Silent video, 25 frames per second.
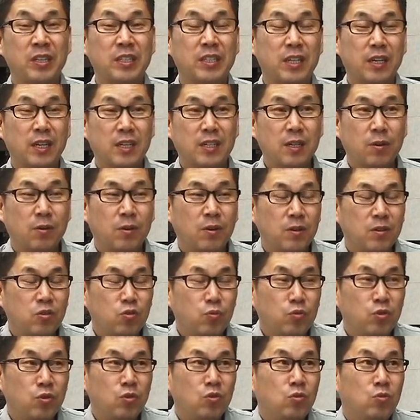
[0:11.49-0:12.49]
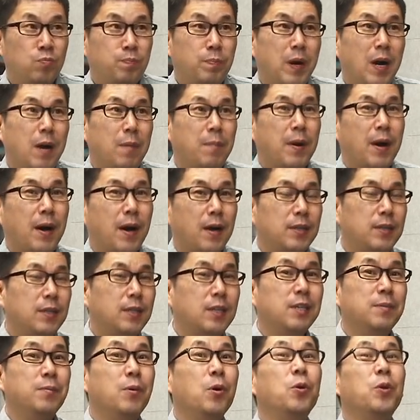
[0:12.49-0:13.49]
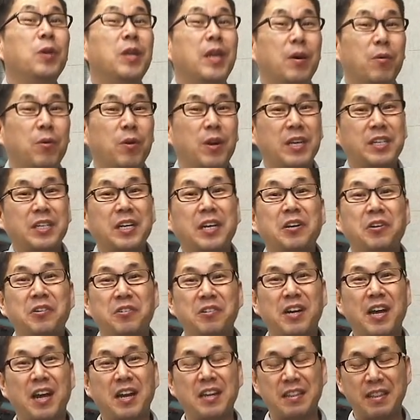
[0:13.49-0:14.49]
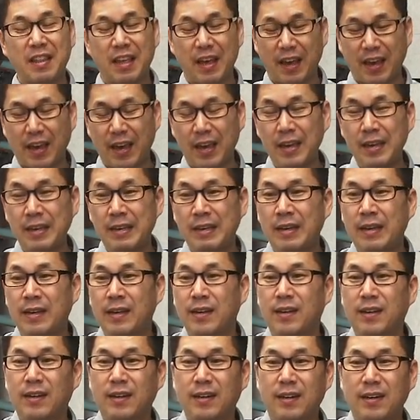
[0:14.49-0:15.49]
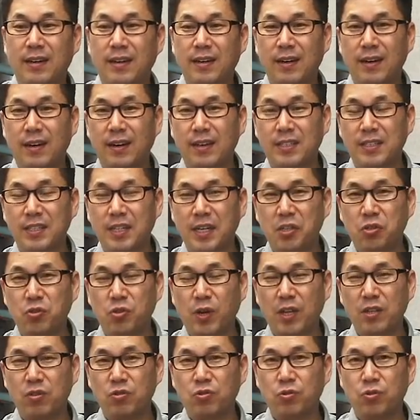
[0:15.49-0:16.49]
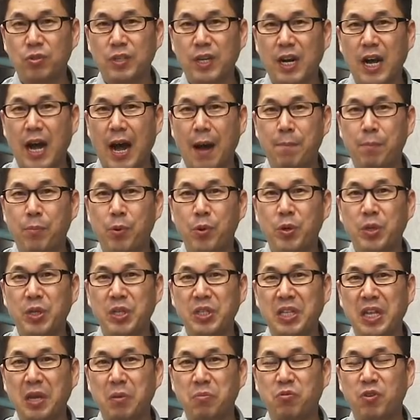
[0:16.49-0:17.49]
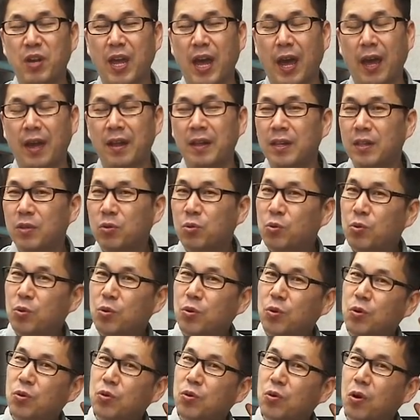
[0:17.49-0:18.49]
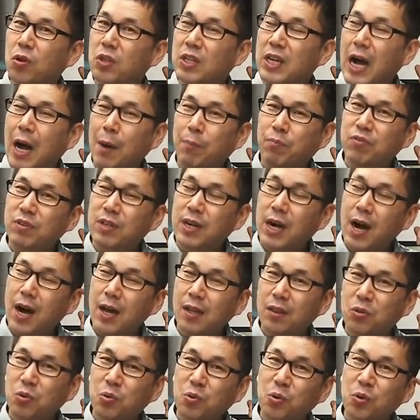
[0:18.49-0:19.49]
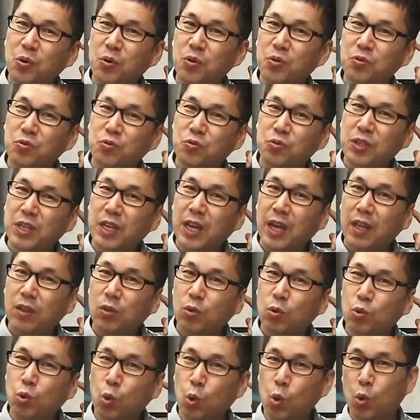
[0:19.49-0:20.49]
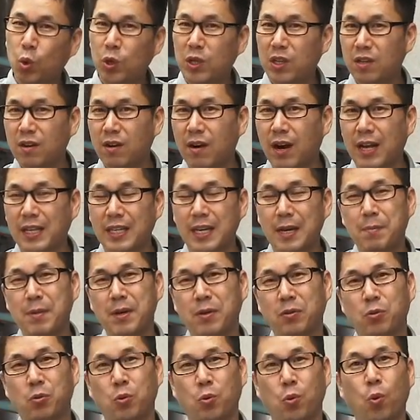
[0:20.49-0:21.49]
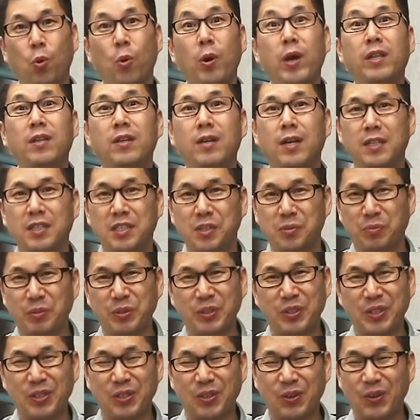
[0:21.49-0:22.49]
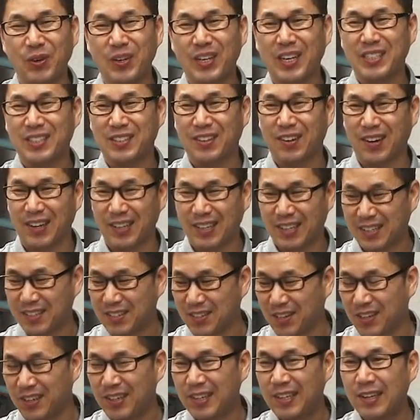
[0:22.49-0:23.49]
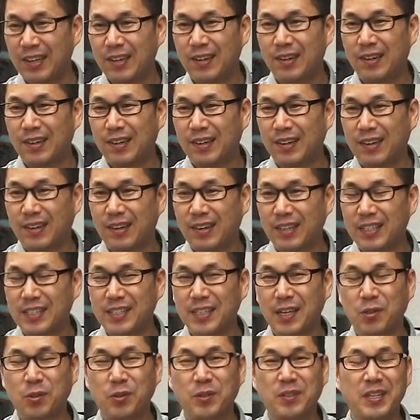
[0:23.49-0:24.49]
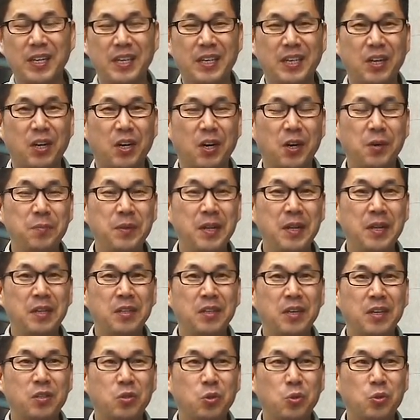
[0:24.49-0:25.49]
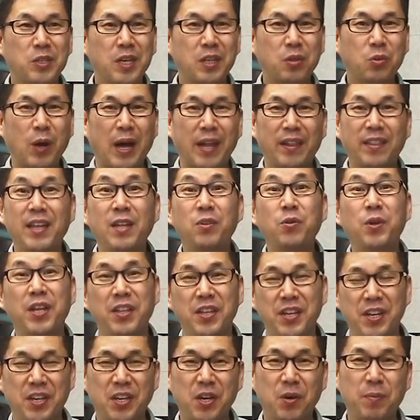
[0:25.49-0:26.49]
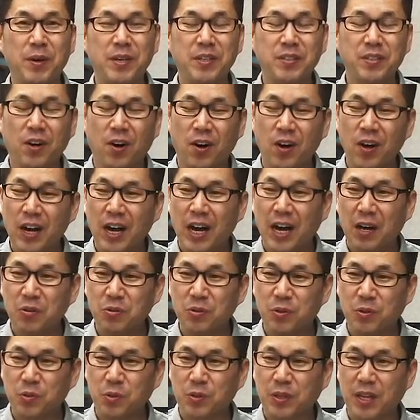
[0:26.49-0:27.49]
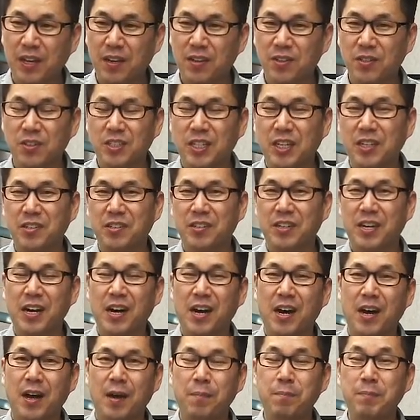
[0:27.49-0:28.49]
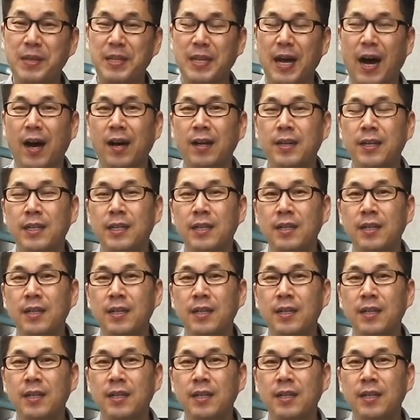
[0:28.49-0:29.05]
자, 그 어, 유, 파발은 금요일에 원래 촬영을 하는데 아, 지난주 한 주 제가 안 보였기 때문에 또 어디가 아픈가? 또 유수 이게 또 놀고 있는 거 아니야? 막 또 오해들 하시는 분들도 계신 것 같아서 어, 인사도 드릴 겸 자, 교재 또 안내도 해드릴 겸 해서 하루 정도 땡겨서 촬영을 합니다.